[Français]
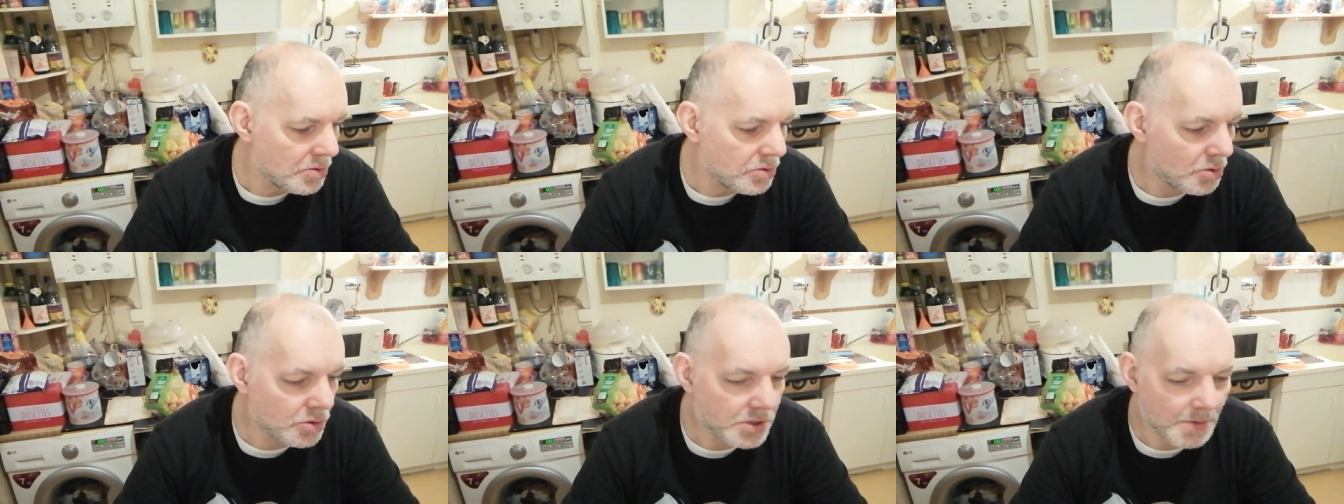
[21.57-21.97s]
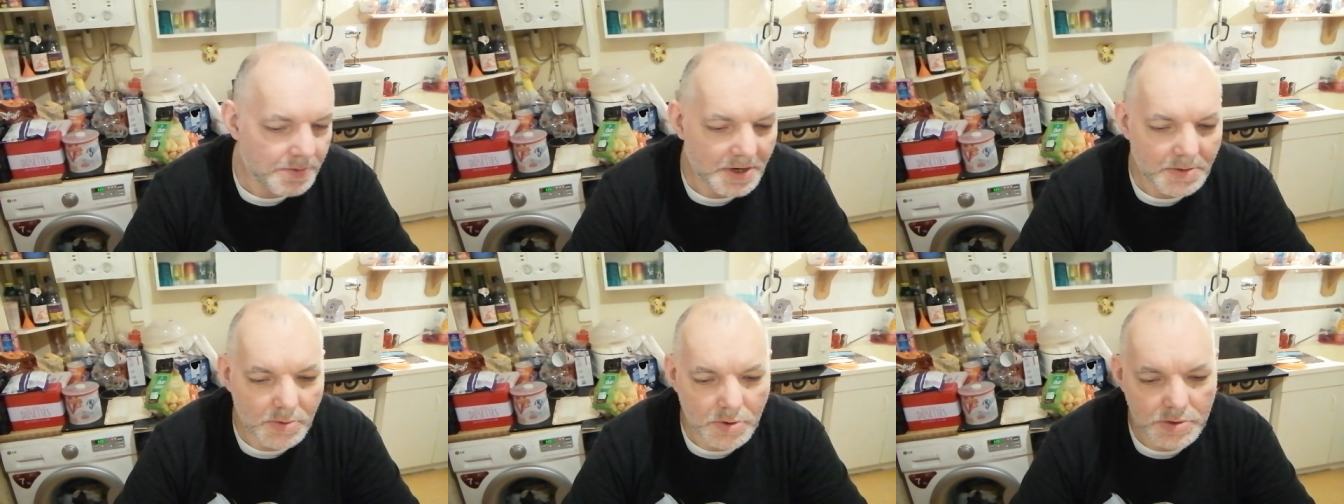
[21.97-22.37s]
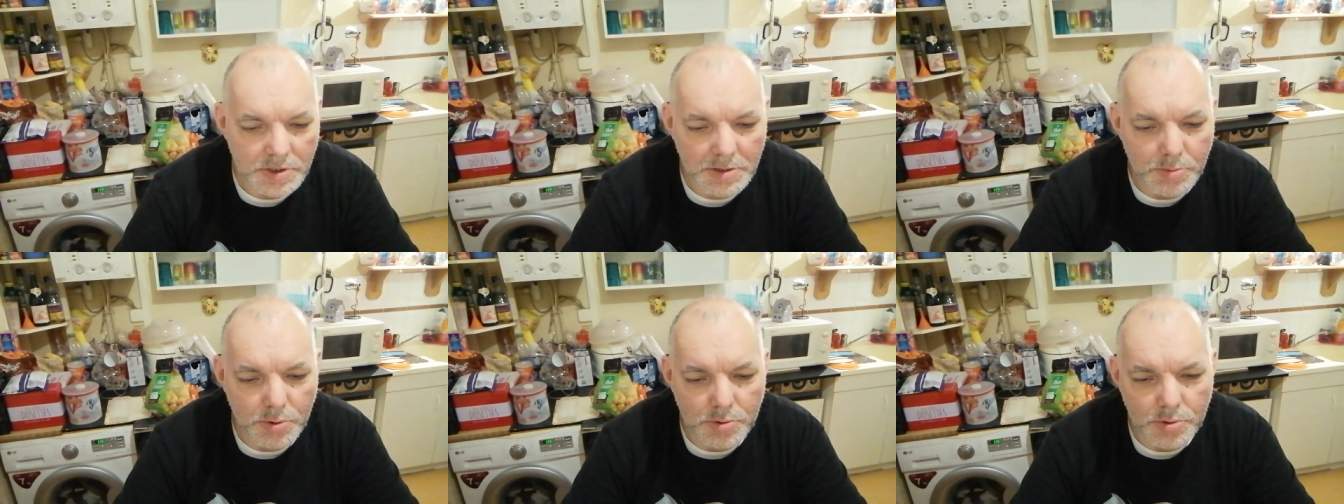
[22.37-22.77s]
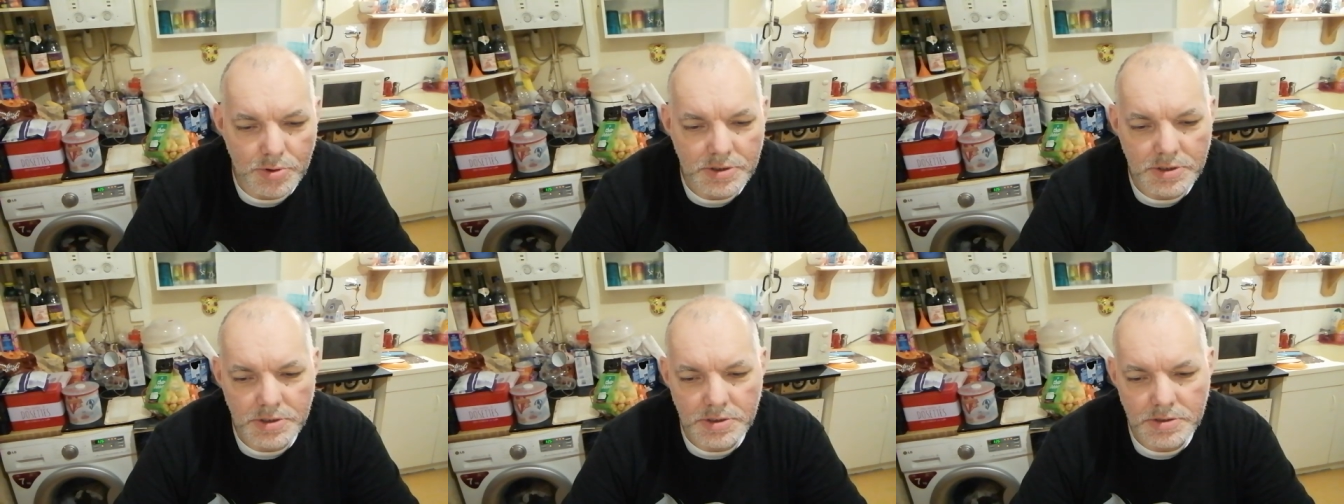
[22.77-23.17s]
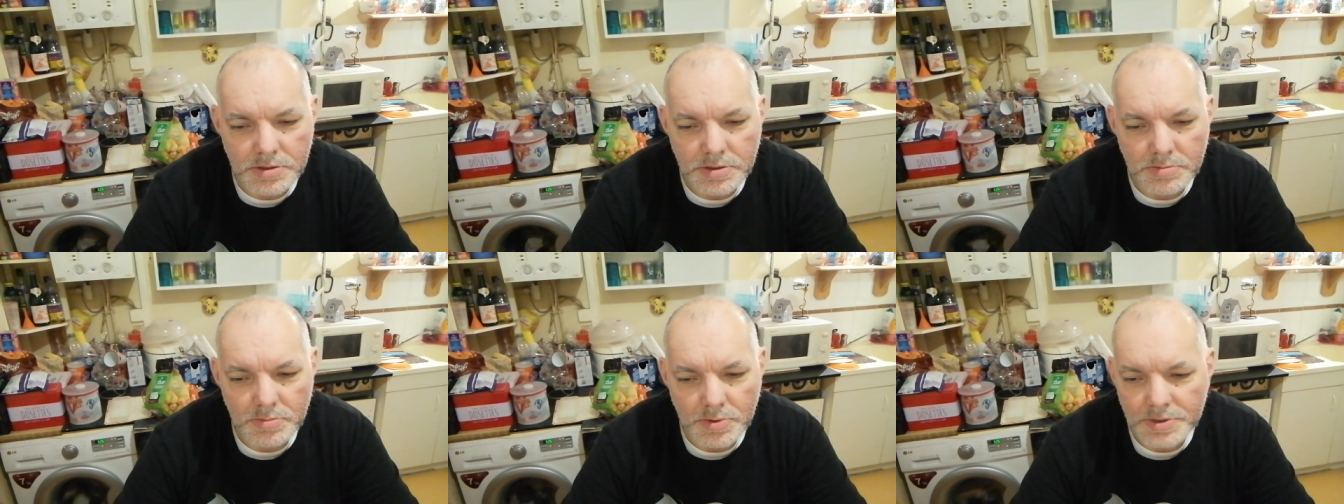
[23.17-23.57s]
Donc apparemment il y a beaucoup
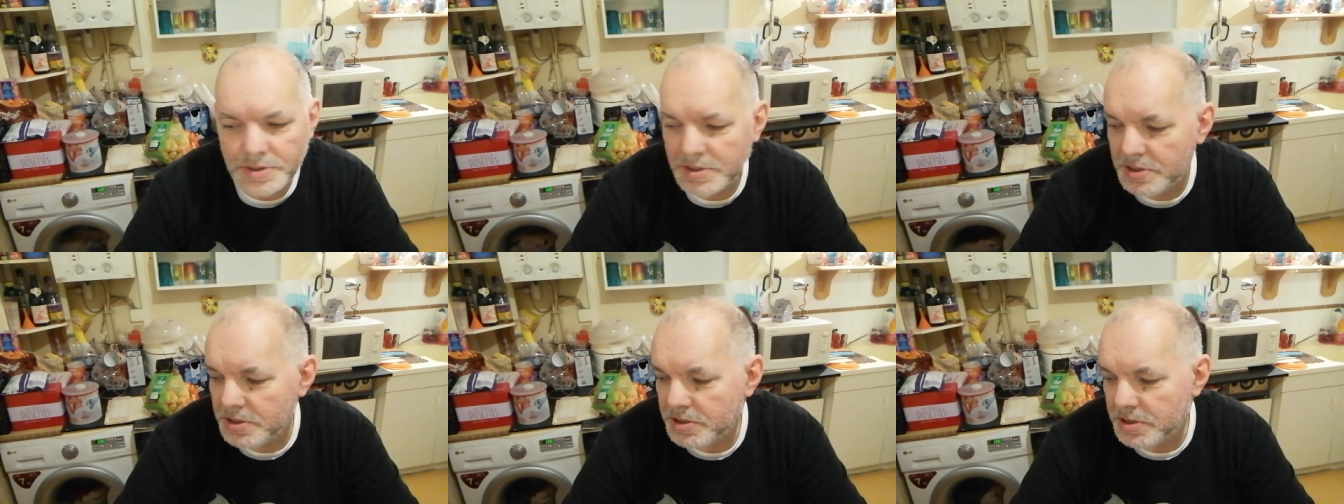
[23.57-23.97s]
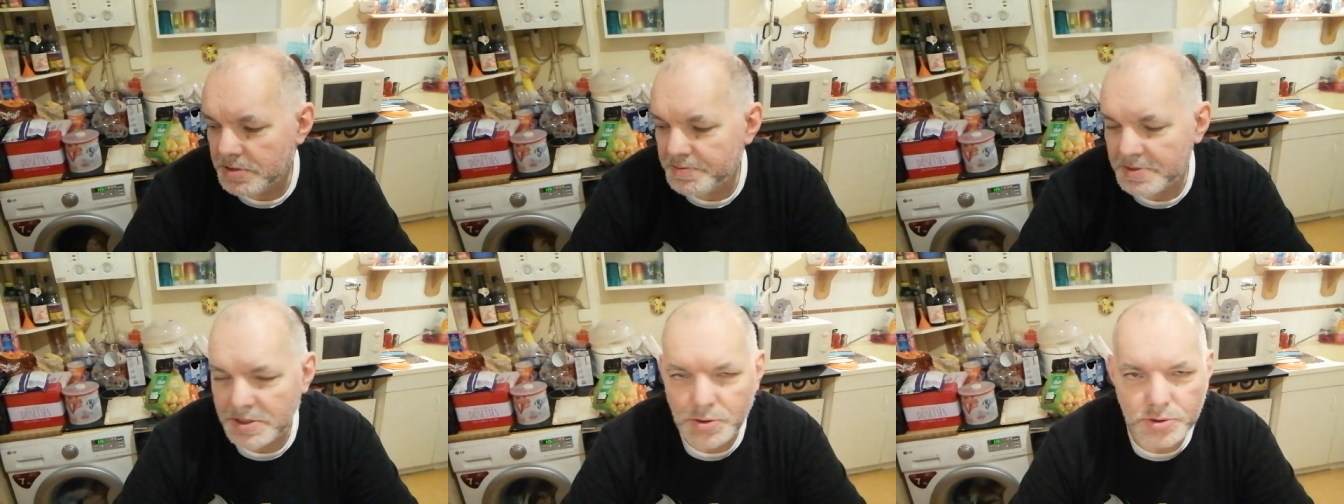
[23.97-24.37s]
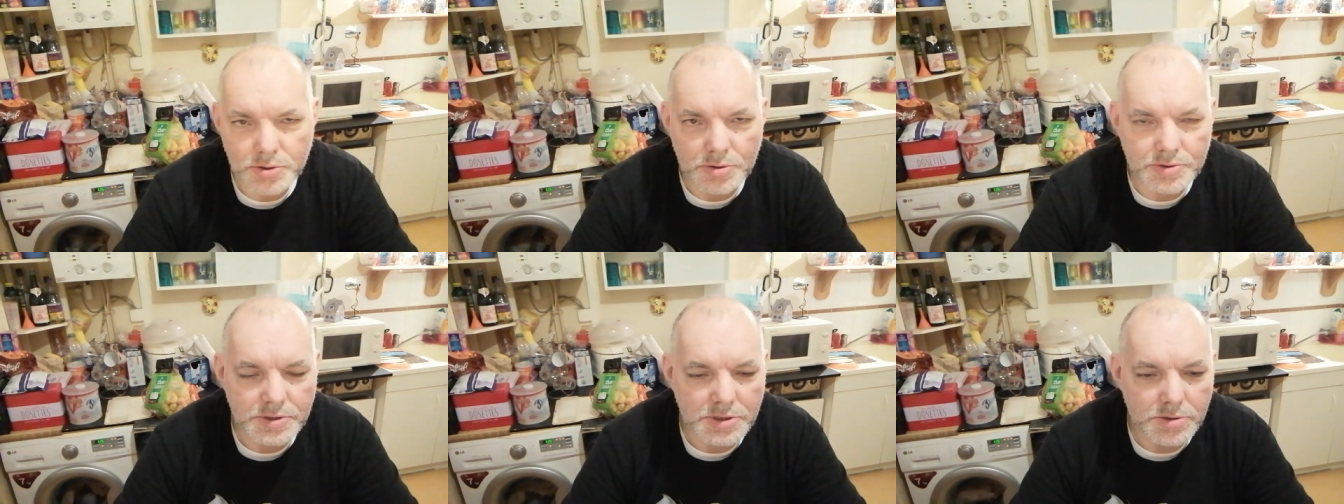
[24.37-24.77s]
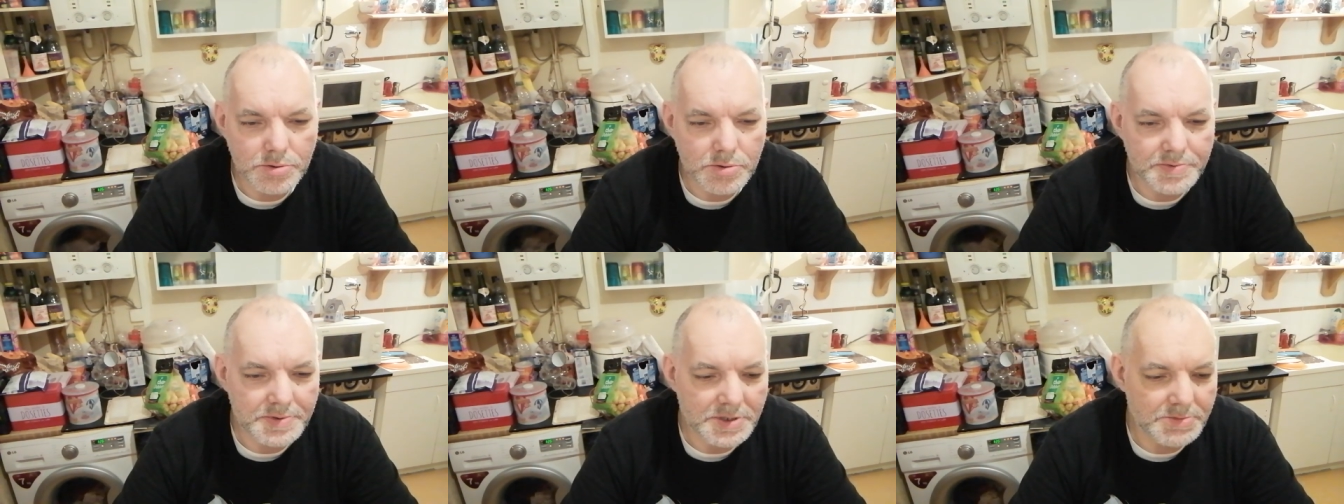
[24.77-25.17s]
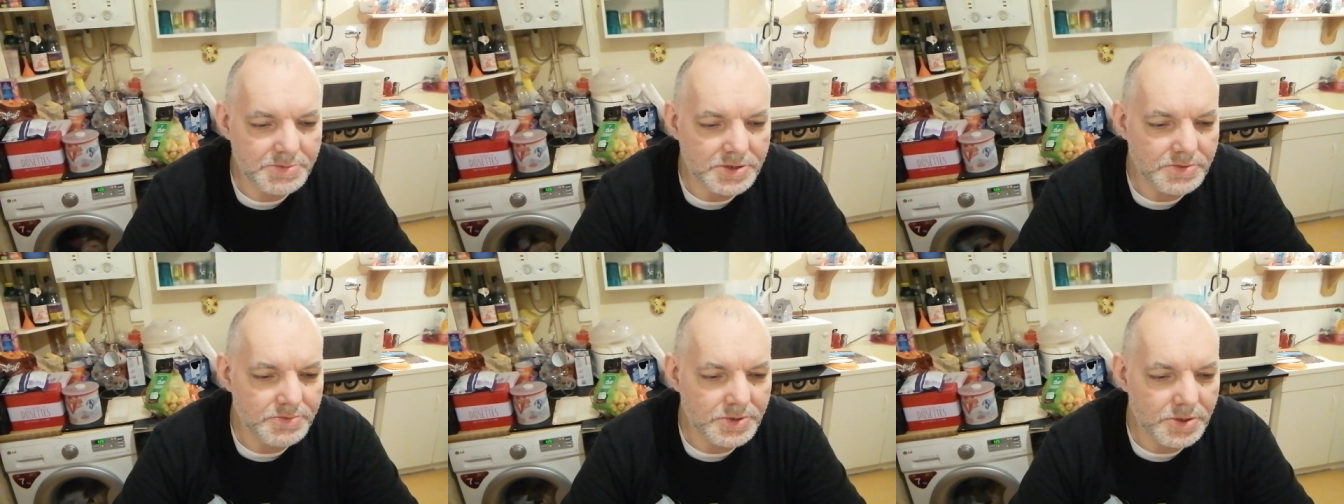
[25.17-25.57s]
qui m'ont dit qu'il fallait que je continue à faire des
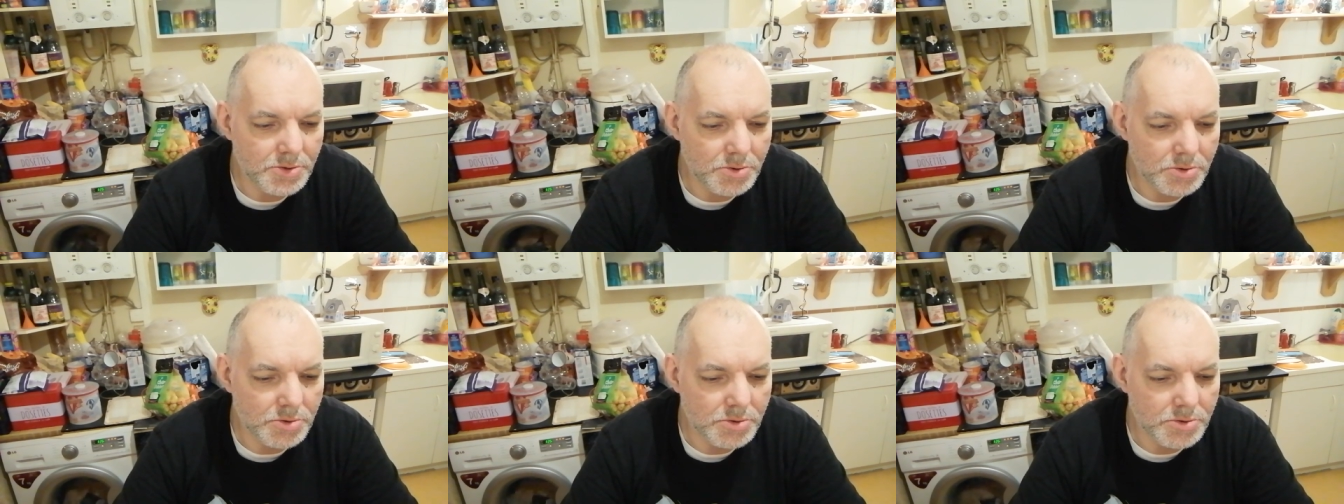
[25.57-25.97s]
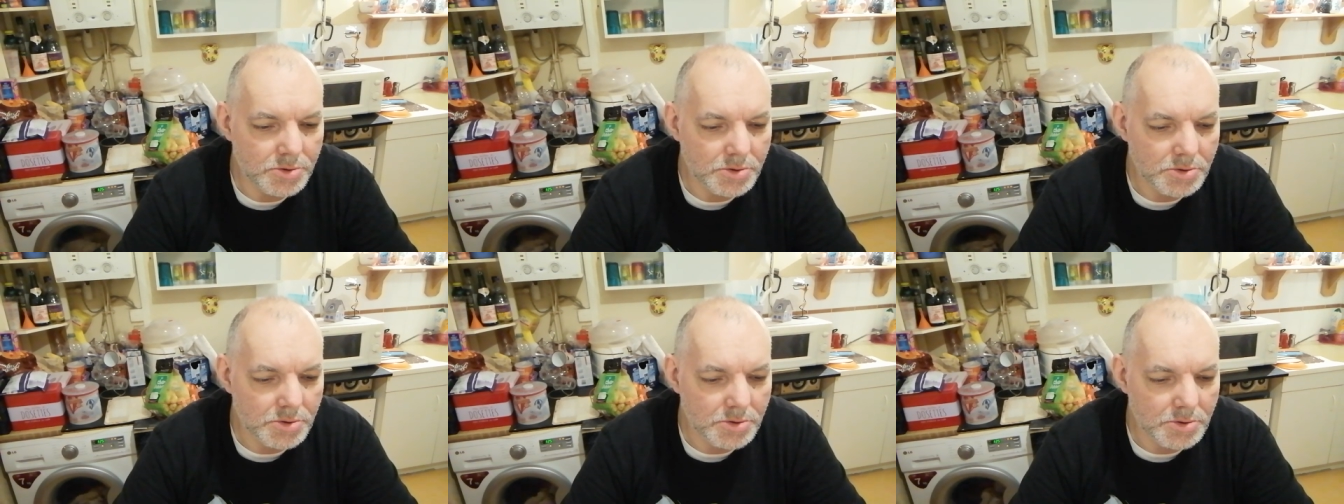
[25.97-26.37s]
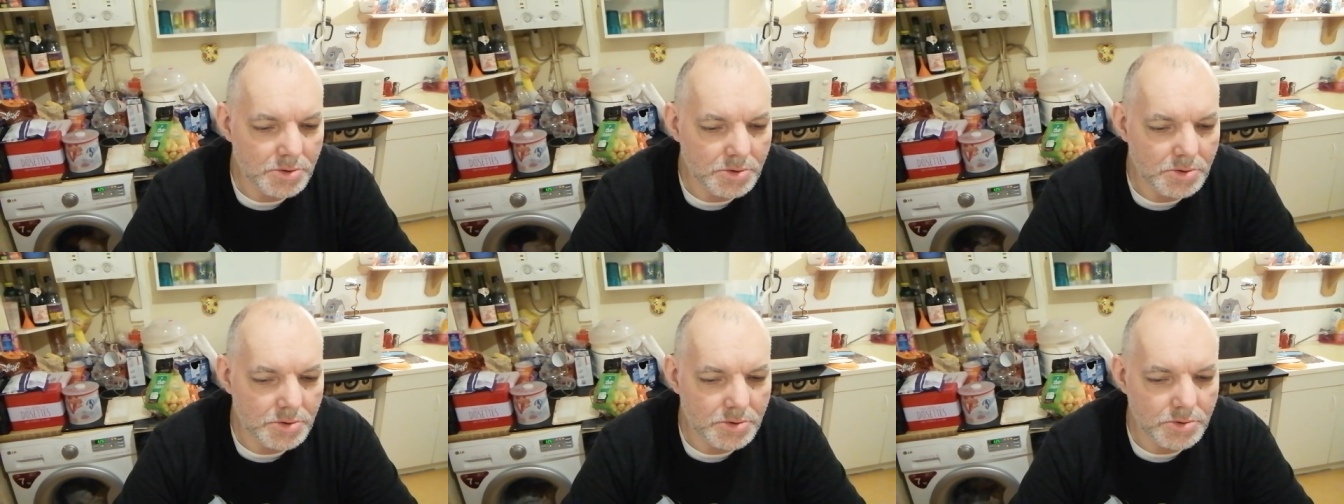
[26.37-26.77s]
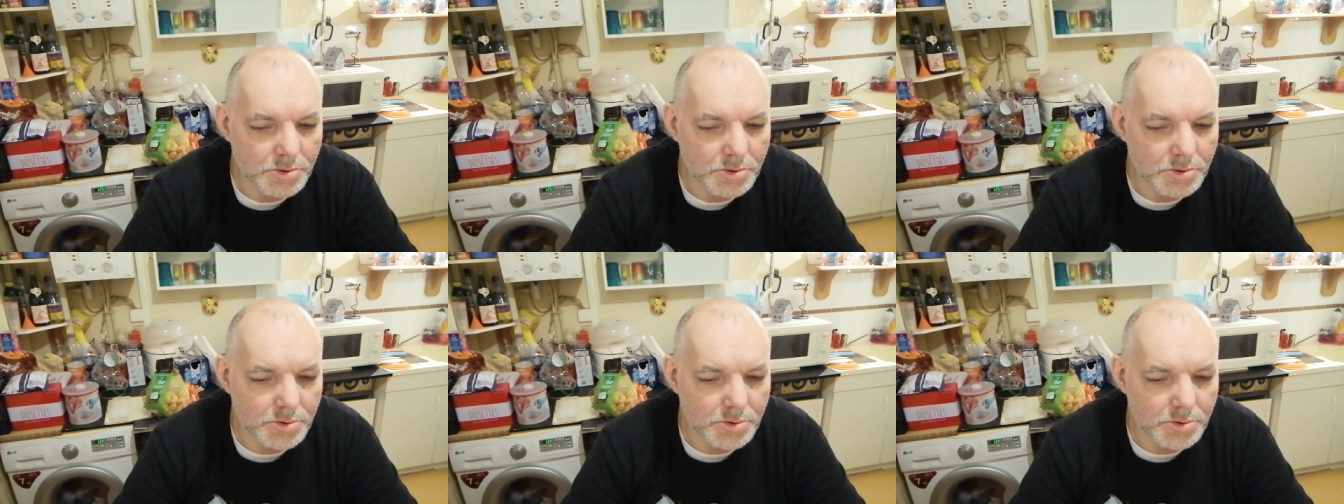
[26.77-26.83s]
petites vidéos de,